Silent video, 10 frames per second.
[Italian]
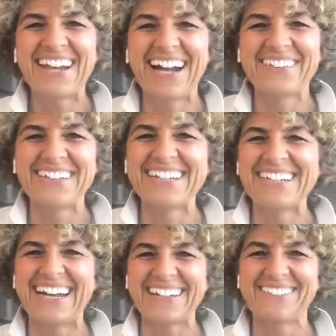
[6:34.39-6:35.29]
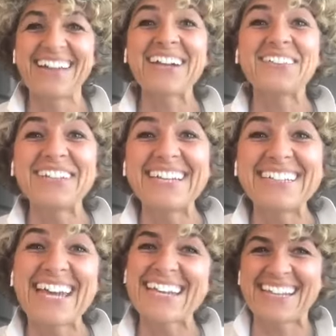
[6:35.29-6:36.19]
Bravo Riccardo, vengo
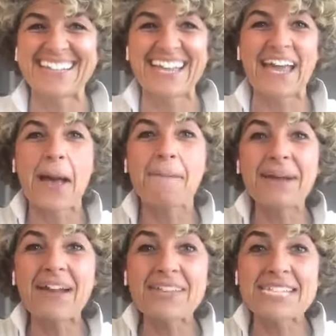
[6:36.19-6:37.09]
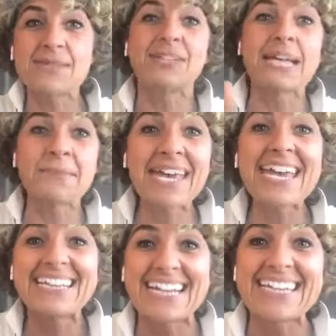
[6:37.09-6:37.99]
volentieri da te, bravissimo, da
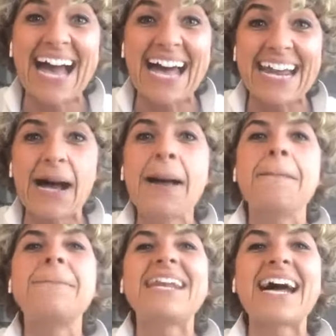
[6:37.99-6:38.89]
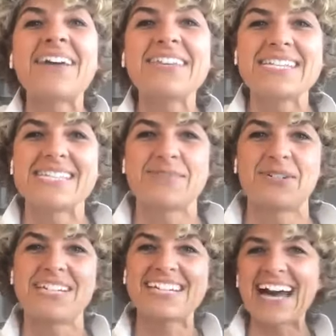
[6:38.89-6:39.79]
me e da Chiara,
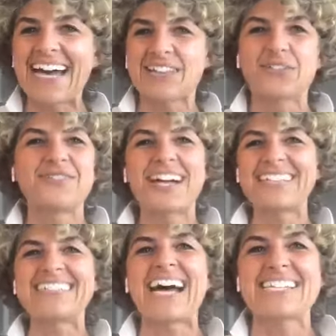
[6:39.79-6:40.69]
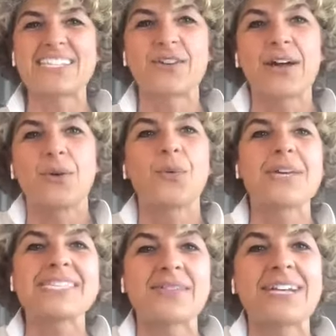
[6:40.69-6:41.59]
bravissimo Riccardo, fantastico, ecco
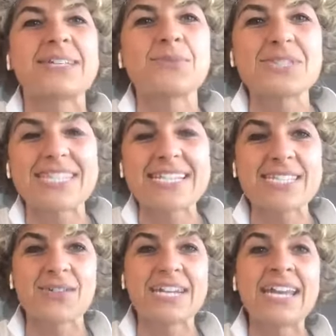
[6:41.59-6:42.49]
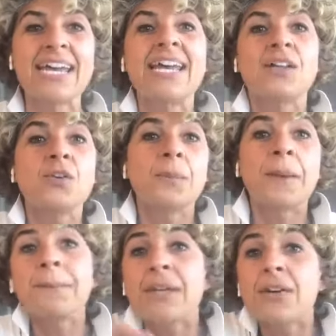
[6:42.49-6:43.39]
questa è una dimostrazione di un
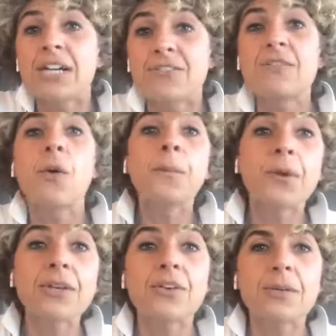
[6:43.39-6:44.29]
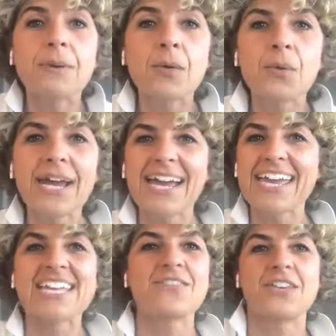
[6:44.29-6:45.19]
bambino che aveva un pochino di paura
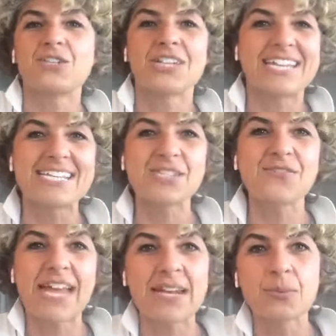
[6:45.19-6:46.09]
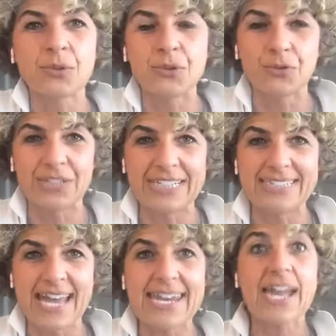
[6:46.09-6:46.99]
e che invece adesso viene molto
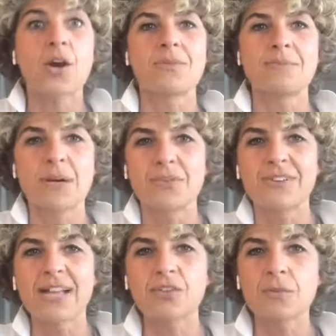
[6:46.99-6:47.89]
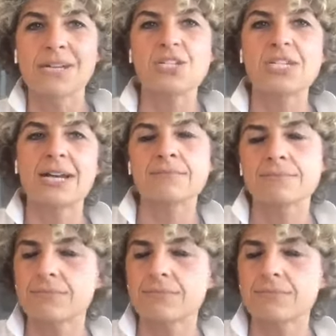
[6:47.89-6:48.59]
volentieri. E come abbiamo fatto? Magia?